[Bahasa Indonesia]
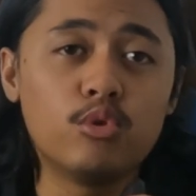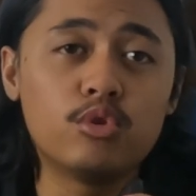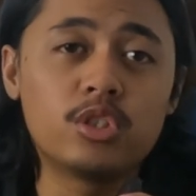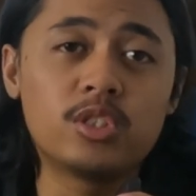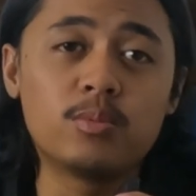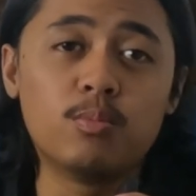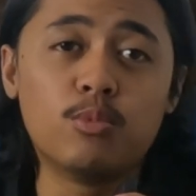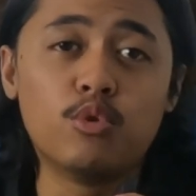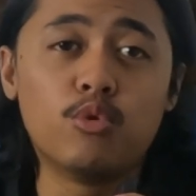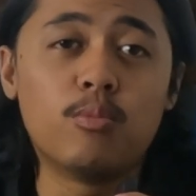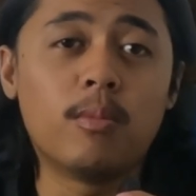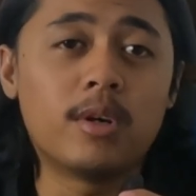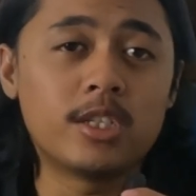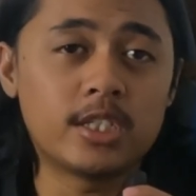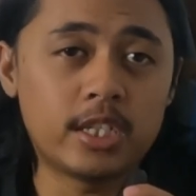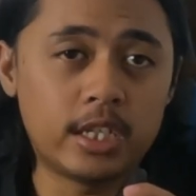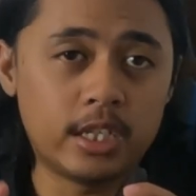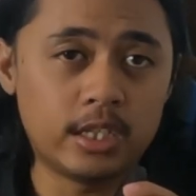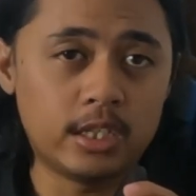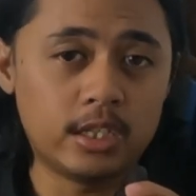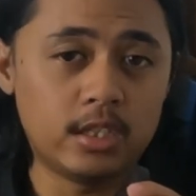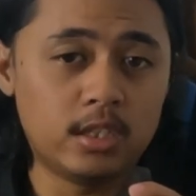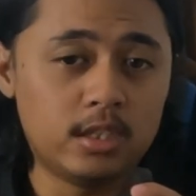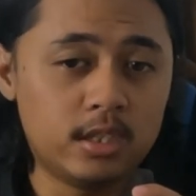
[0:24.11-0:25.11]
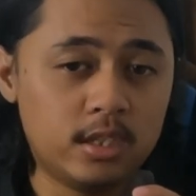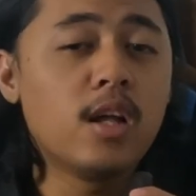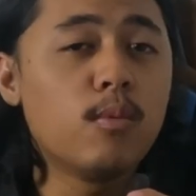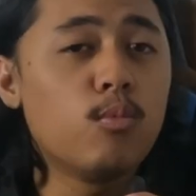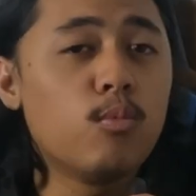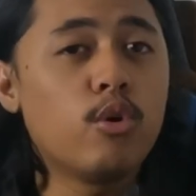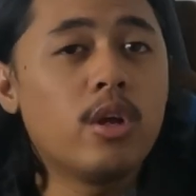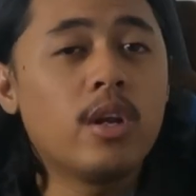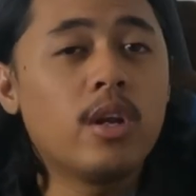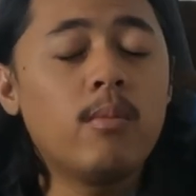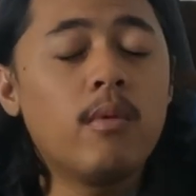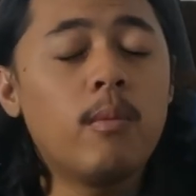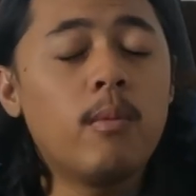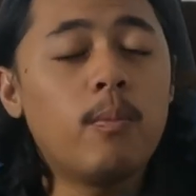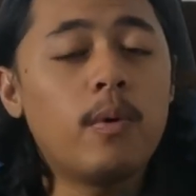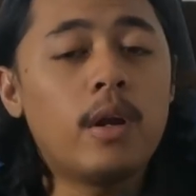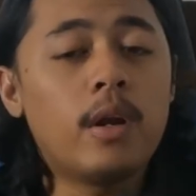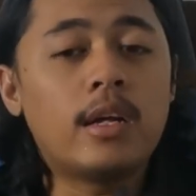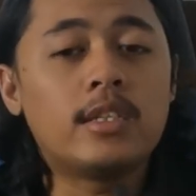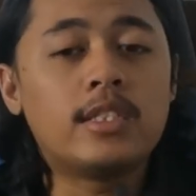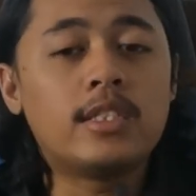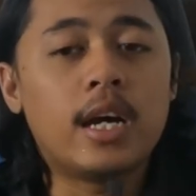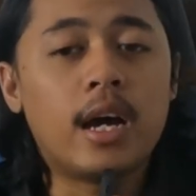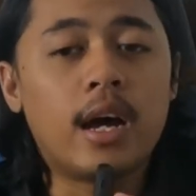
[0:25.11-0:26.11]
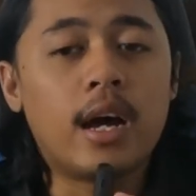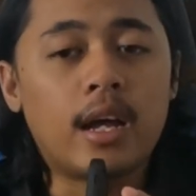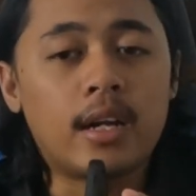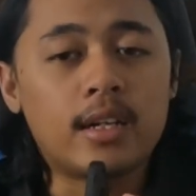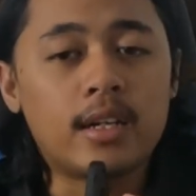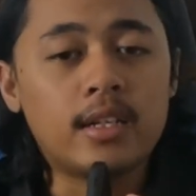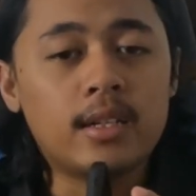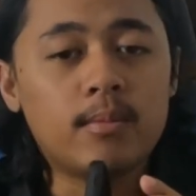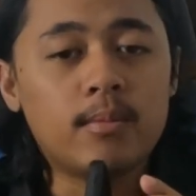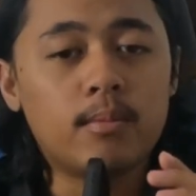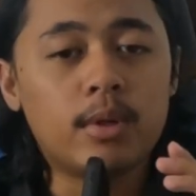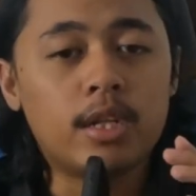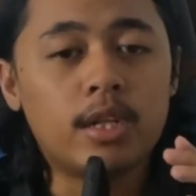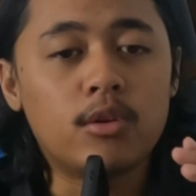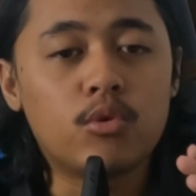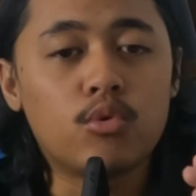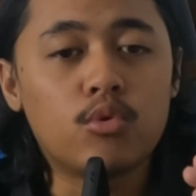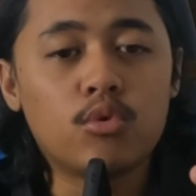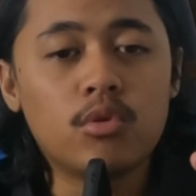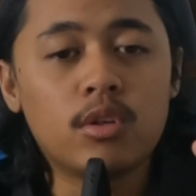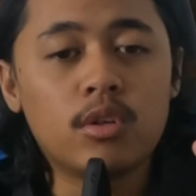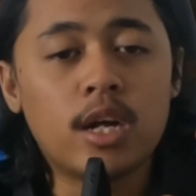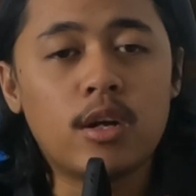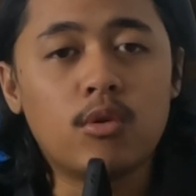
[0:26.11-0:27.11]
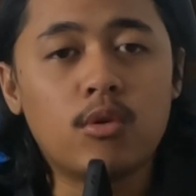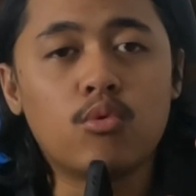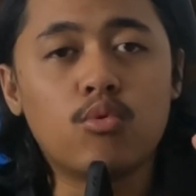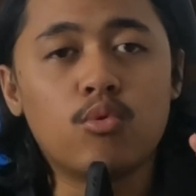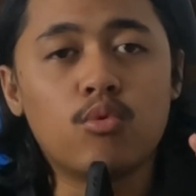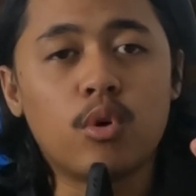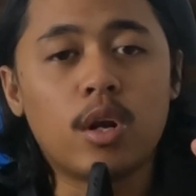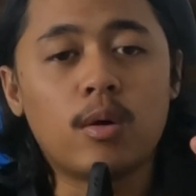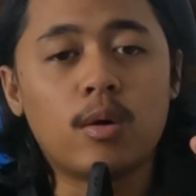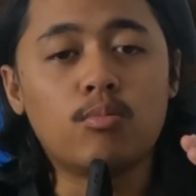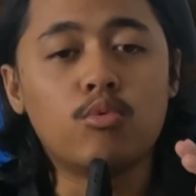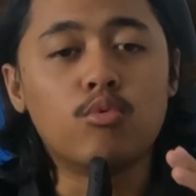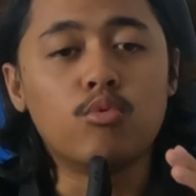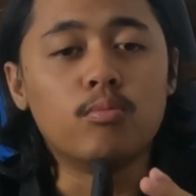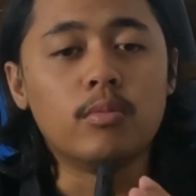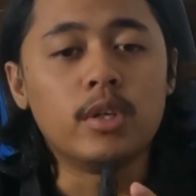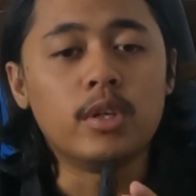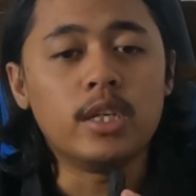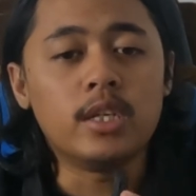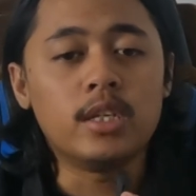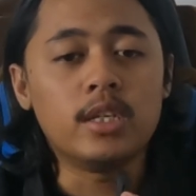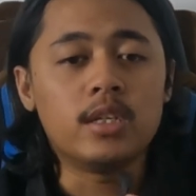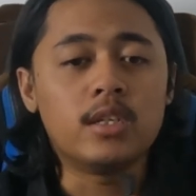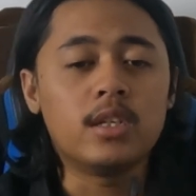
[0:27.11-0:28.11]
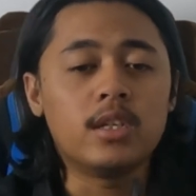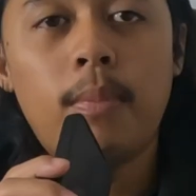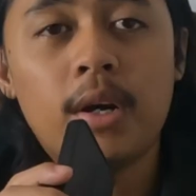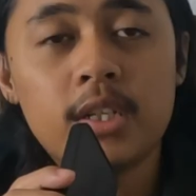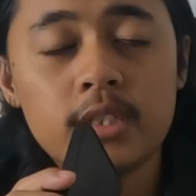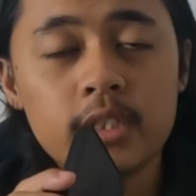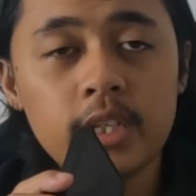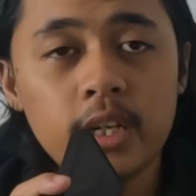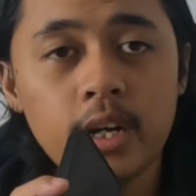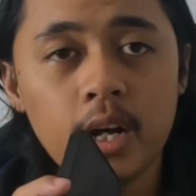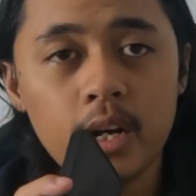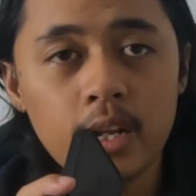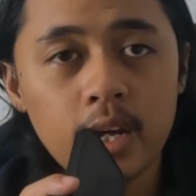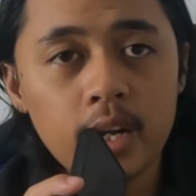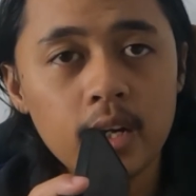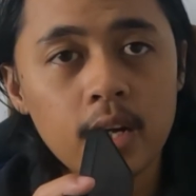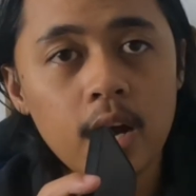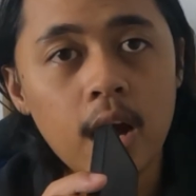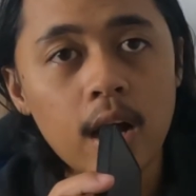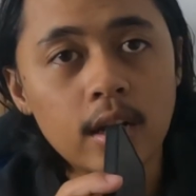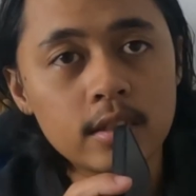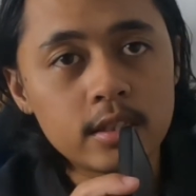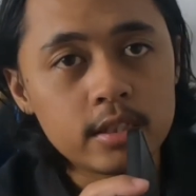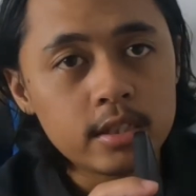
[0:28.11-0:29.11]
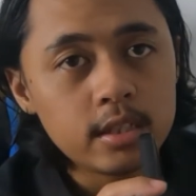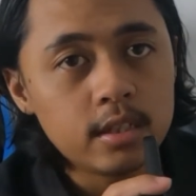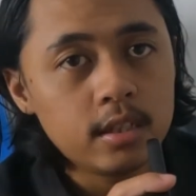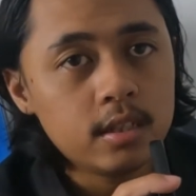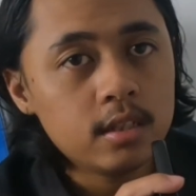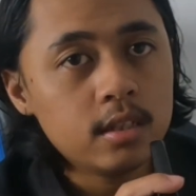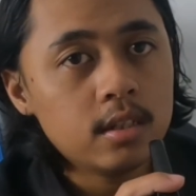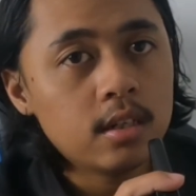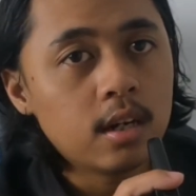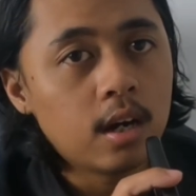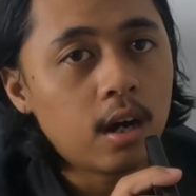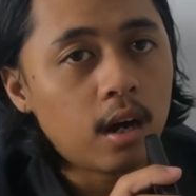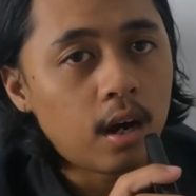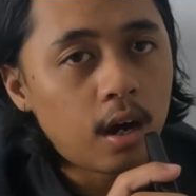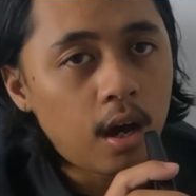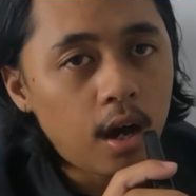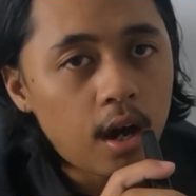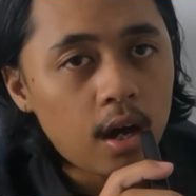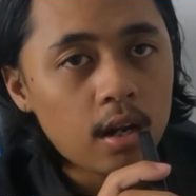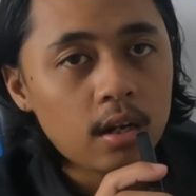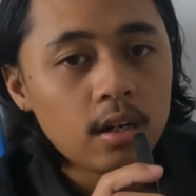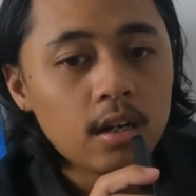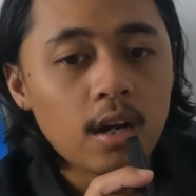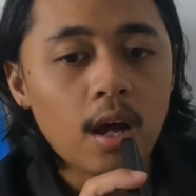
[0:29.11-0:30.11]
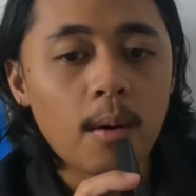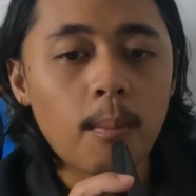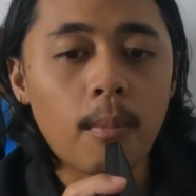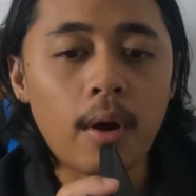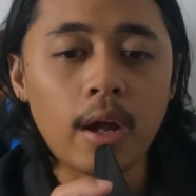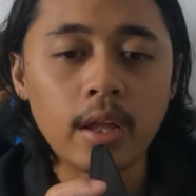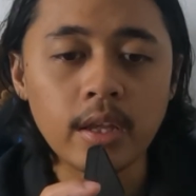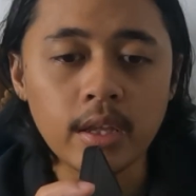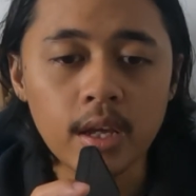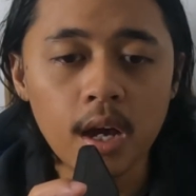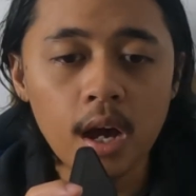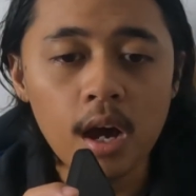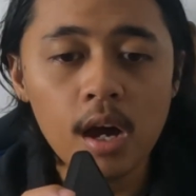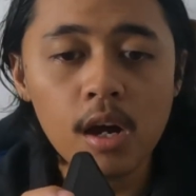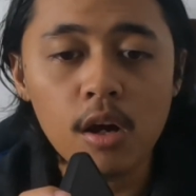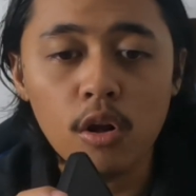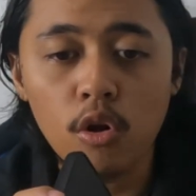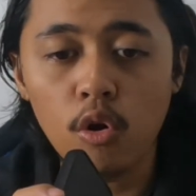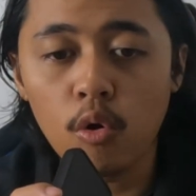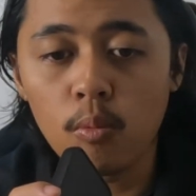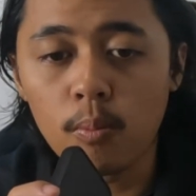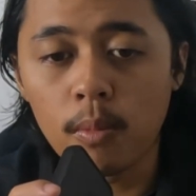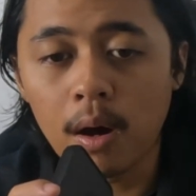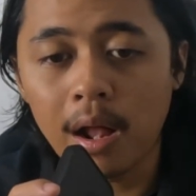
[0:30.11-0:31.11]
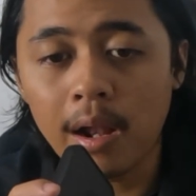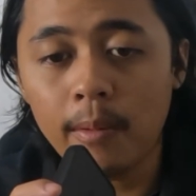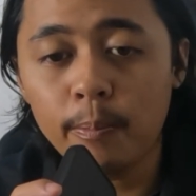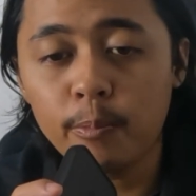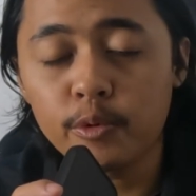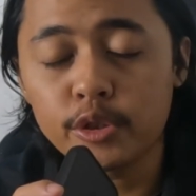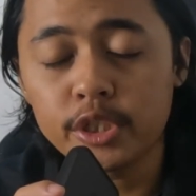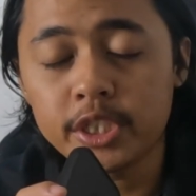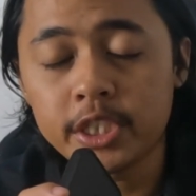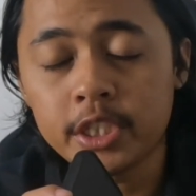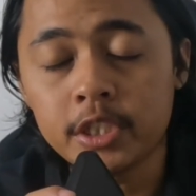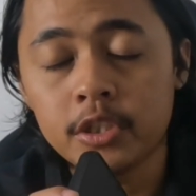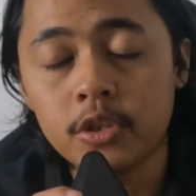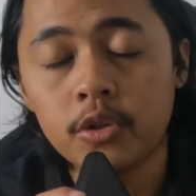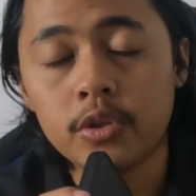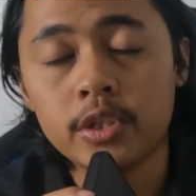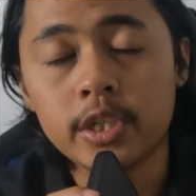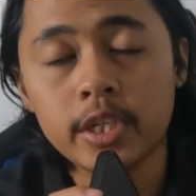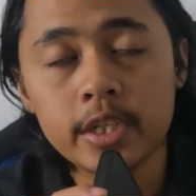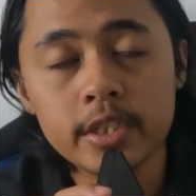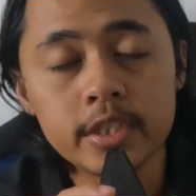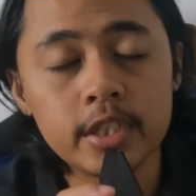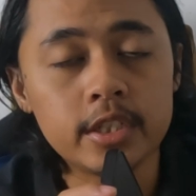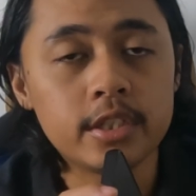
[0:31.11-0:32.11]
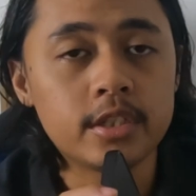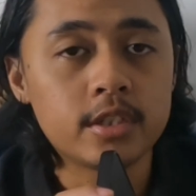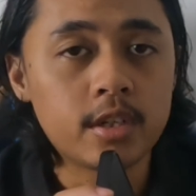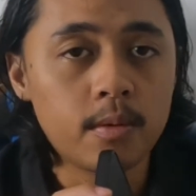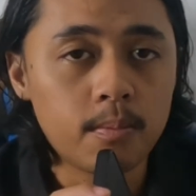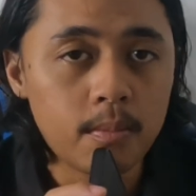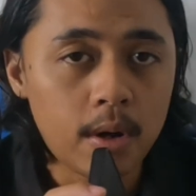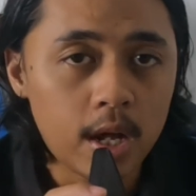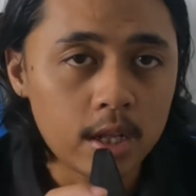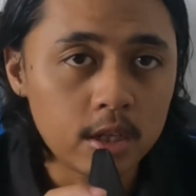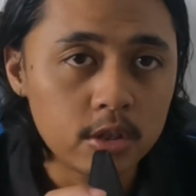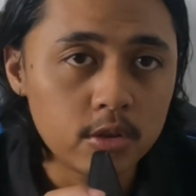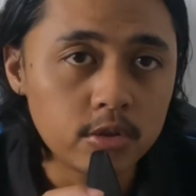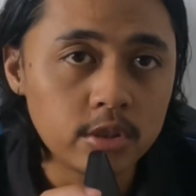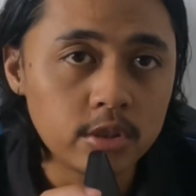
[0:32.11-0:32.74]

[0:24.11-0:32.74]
sebelum masehi Ilmu ini mempelajari bentuk dan ukuran bumi Pasti kalian gak asing dengan namanya Global Positioning System atau